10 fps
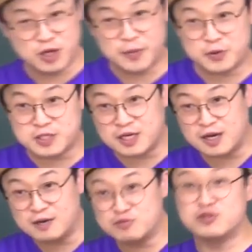우리가
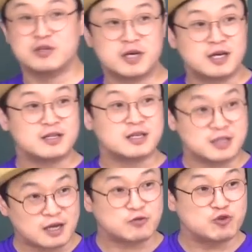배웠잖아. 무슨 역할 하는
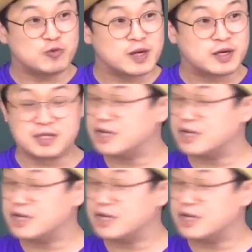게 당연히 궁금할 거